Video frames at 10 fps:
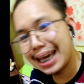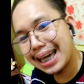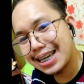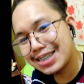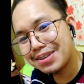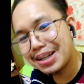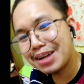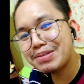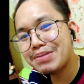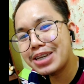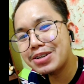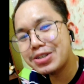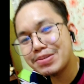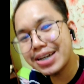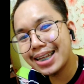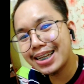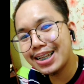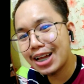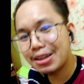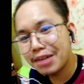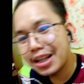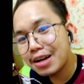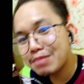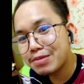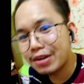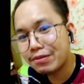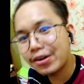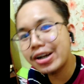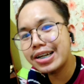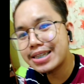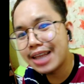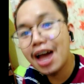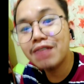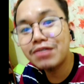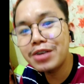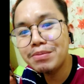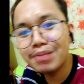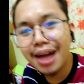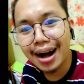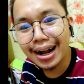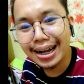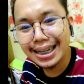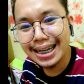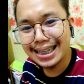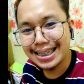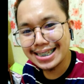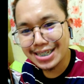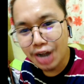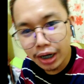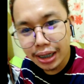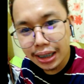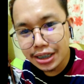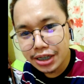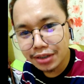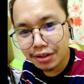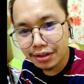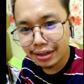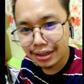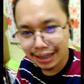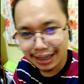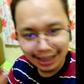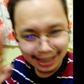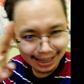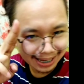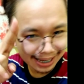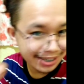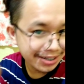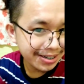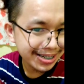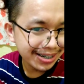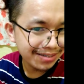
Hey guys, welcome to my YouTube channel and welcome to my first ever vlog. This is Arnel Galjano at your